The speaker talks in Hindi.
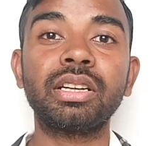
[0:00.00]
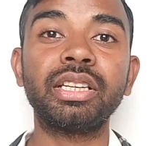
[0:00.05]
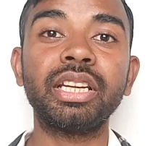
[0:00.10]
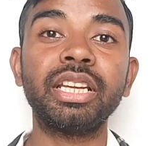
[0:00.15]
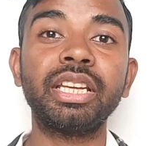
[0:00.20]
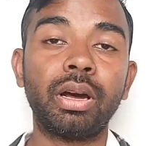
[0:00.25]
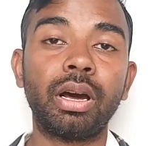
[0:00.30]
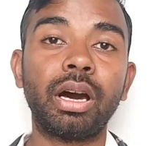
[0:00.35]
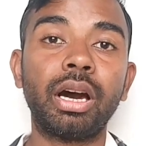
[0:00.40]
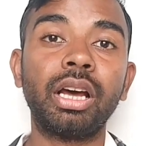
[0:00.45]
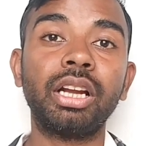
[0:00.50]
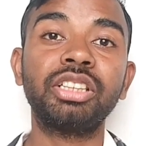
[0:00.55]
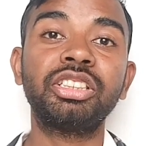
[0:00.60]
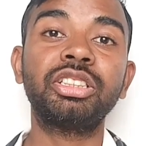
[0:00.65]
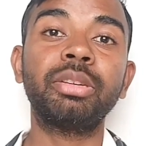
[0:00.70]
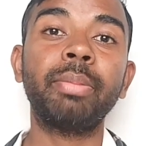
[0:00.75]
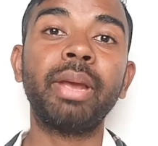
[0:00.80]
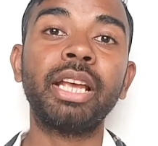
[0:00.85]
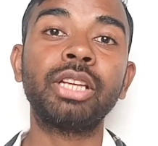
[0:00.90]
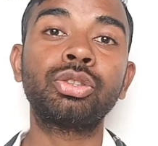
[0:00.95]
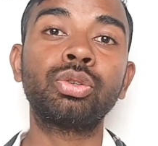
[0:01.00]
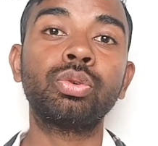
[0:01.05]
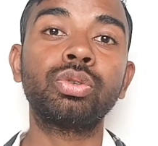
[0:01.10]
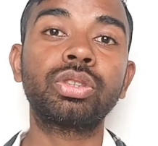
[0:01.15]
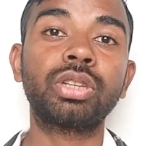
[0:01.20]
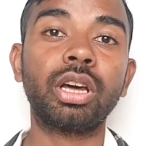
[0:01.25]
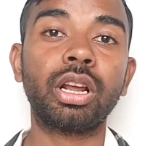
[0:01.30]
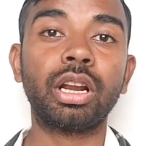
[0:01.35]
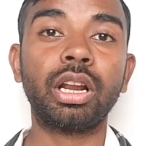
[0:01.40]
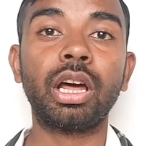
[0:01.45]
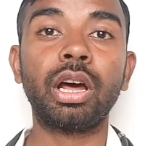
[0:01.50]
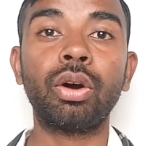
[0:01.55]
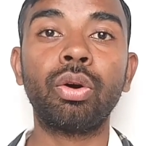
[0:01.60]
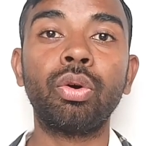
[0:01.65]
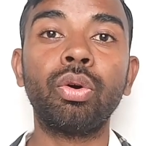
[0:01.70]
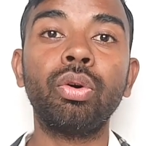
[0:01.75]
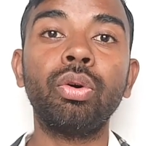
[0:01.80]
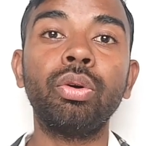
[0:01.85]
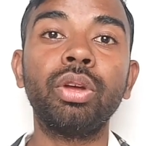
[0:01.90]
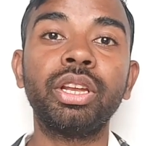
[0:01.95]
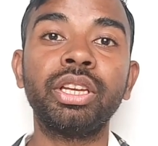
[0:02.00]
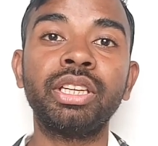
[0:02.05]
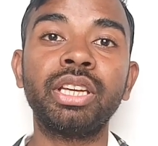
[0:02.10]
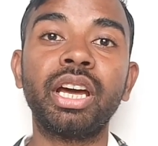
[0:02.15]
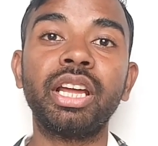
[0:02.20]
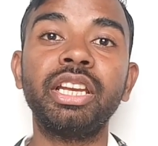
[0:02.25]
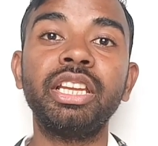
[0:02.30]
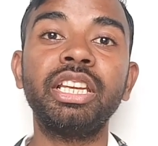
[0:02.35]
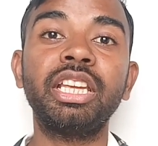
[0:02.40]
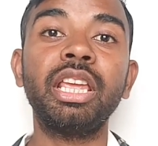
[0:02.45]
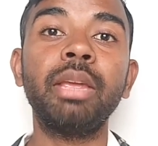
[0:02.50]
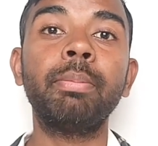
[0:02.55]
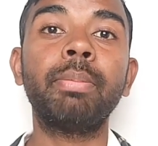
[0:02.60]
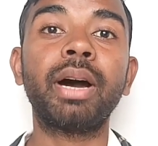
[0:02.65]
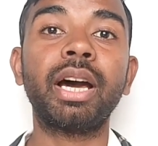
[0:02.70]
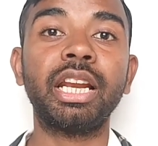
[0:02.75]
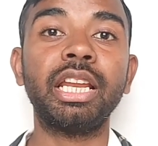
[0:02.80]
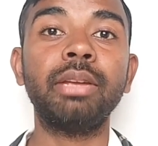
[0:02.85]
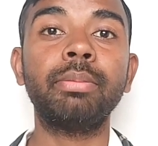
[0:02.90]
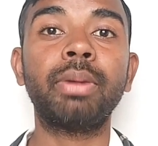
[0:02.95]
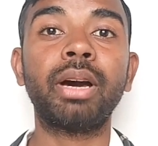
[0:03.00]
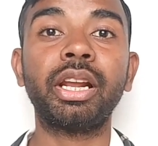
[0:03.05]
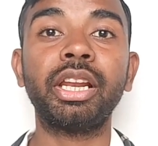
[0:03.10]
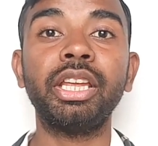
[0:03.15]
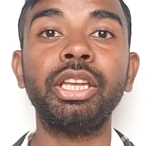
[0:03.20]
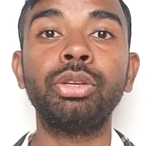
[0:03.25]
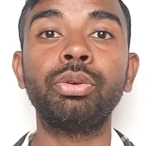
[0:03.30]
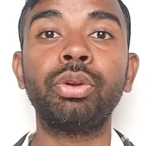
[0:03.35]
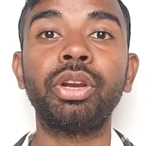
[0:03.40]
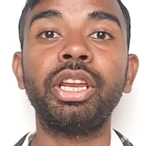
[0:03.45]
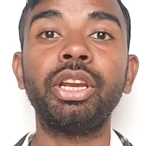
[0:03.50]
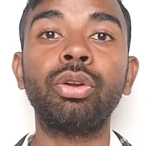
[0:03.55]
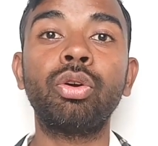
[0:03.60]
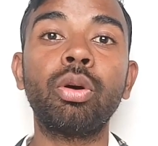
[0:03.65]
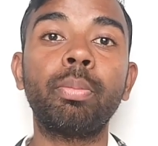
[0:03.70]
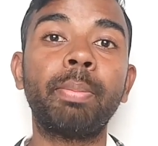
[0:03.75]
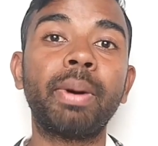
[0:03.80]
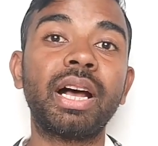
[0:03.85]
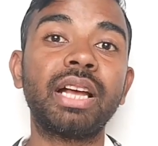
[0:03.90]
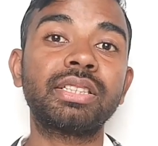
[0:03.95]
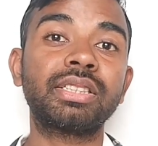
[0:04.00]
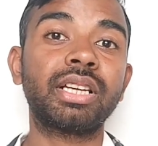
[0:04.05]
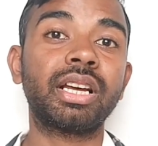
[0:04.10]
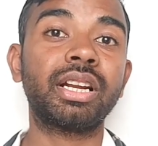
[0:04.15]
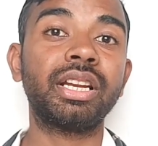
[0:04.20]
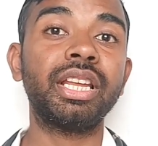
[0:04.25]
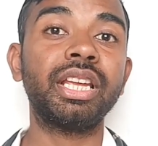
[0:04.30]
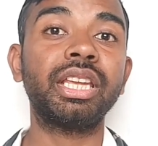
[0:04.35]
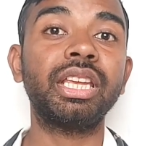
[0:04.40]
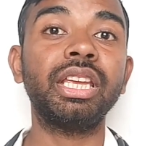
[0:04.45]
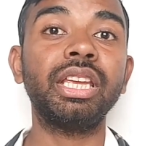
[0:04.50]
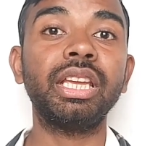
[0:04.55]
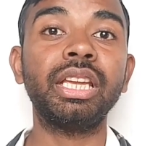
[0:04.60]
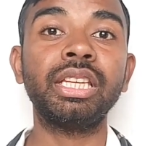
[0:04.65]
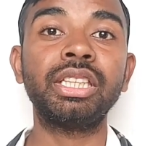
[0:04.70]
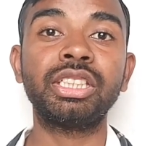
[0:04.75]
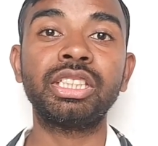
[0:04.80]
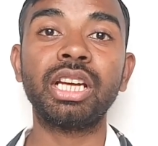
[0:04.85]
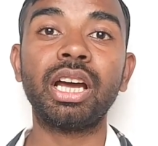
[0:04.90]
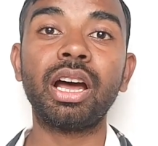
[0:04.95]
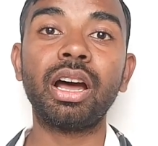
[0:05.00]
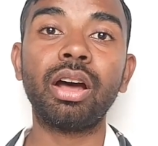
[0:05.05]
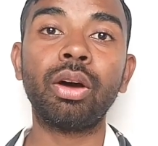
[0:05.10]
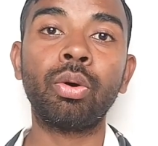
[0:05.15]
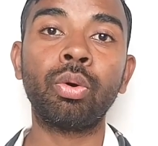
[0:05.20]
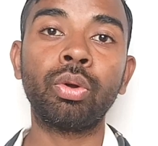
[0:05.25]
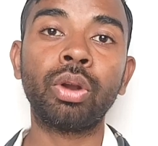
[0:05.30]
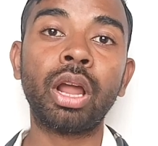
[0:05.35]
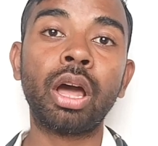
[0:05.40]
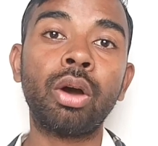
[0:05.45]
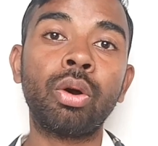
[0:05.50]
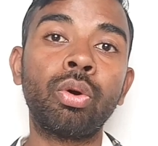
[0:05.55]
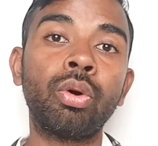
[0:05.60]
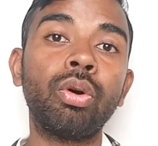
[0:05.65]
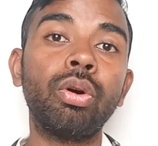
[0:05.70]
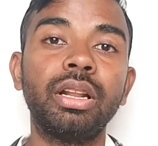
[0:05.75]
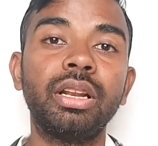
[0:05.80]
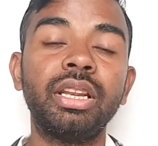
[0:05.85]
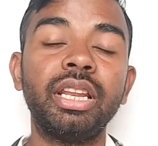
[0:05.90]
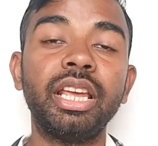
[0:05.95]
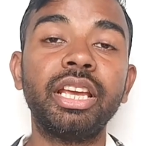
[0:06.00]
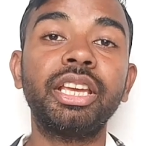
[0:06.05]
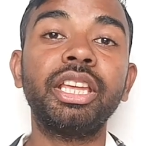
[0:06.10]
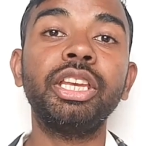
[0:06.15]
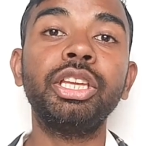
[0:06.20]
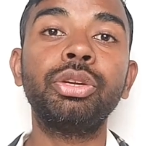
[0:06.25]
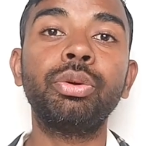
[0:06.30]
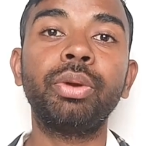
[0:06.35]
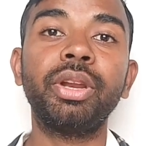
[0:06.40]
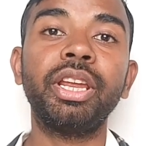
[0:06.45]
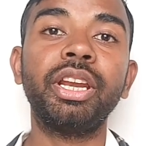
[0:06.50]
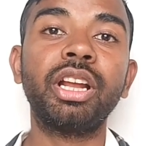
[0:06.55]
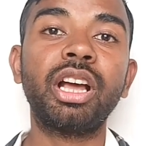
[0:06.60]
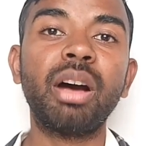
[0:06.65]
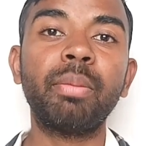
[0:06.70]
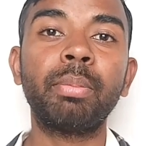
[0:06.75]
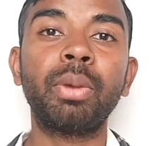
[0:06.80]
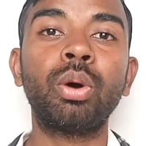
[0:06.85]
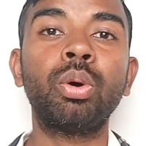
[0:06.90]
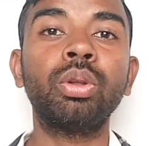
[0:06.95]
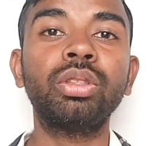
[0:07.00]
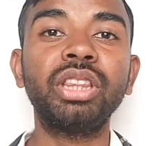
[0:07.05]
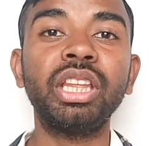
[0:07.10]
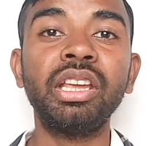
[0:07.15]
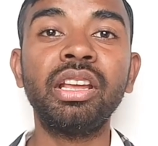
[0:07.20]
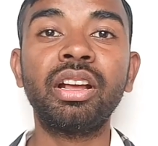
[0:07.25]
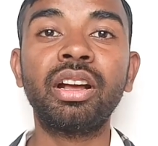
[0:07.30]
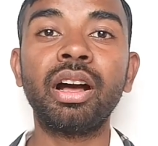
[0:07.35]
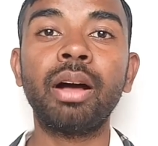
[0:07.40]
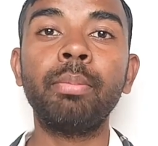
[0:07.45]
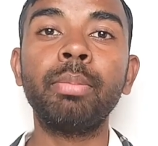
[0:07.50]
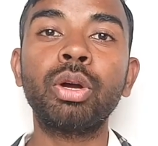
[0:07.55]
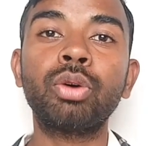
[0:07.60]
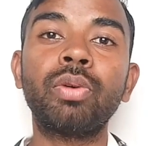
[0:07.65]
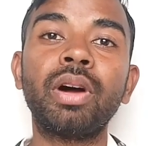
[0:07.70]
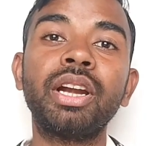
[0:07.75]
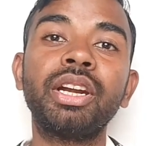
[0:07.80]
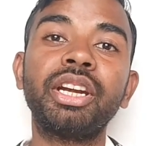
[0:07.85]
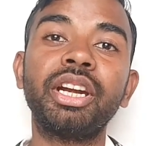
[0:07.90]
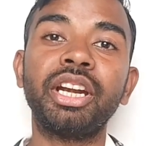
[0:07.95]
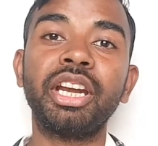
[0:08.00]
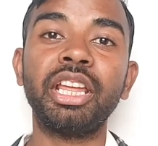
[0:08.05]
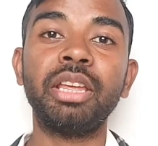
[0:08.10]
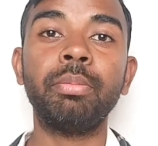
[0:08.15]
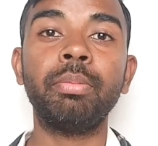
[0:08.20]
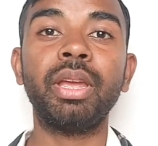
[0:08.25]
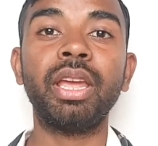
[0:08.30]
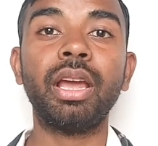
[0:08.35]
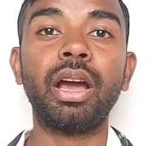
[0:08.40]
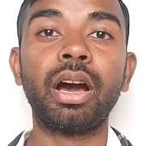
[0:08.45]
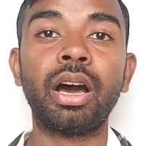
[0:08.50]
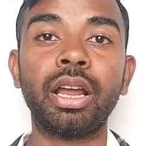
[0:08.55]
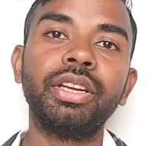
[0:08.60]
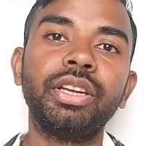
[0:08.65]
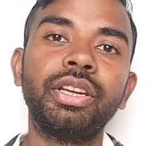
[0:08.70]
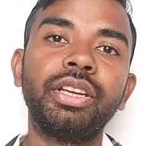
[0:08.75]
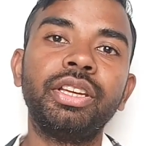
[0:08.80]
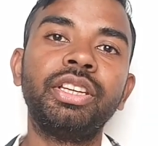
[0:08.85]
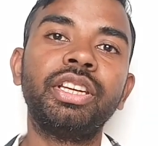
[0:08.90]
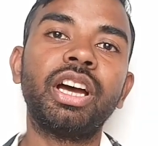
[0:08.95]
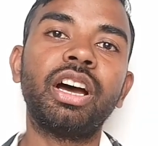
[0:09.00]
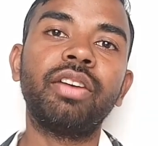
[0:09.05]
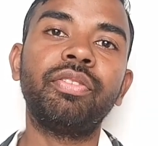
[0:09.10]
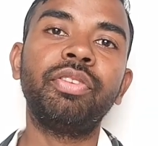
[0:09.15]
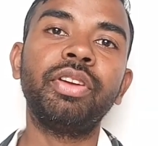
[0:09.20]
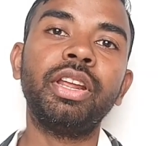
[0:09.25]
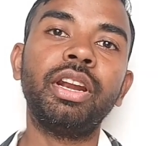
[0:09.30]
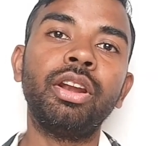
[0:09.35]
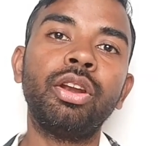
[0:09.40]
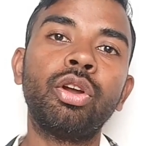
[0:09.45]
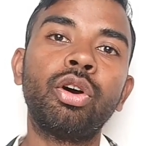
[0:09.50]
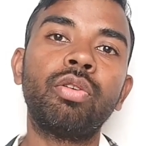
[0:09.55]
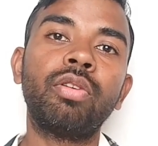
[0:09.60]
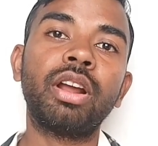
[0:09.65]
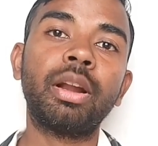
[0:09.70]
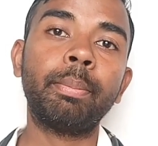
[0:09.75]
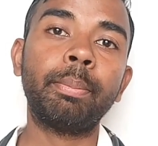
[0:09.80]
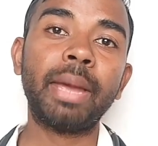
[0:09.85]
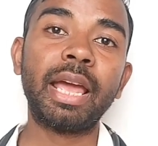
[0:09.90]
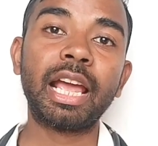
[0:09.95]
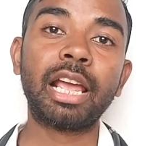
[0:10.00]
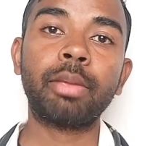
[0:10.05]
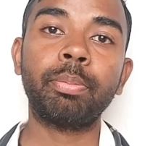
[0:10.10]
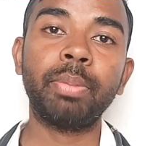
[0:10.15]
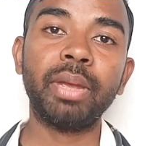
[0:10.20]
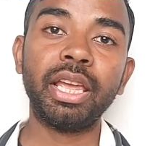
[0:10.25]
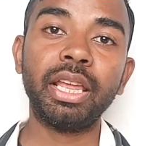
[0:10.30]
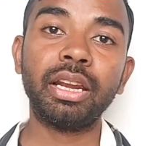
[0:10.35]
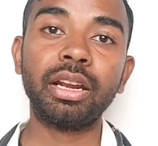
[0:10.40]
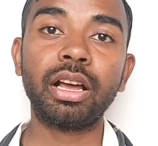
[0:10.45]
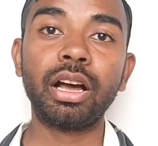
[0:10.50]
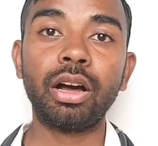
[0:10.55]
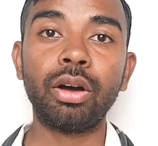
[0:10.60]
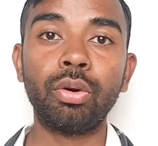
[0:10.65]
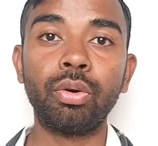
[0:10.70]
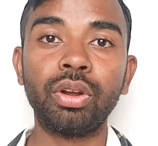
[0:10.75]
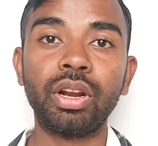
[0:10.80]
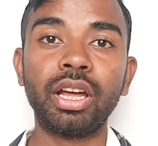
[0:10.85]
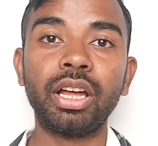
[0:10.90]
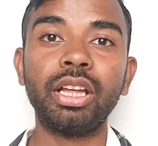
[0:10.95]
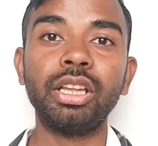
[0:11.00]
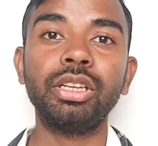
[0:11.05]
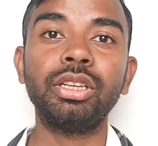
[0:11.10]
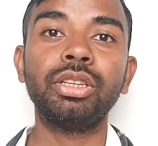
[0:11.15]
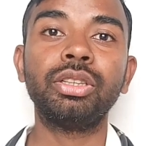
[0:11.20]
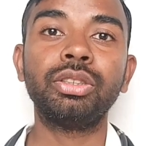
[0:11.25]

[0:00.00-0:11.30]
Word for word: करने की अर्ज महसूस करना हो यानी कि बारी बारी यूरिन को पास करने की इच्छा होना हो लेकिन यूरिन का बहुत ही कम क्वांटिटी में आना या फिर लोअर बैक पेन का होना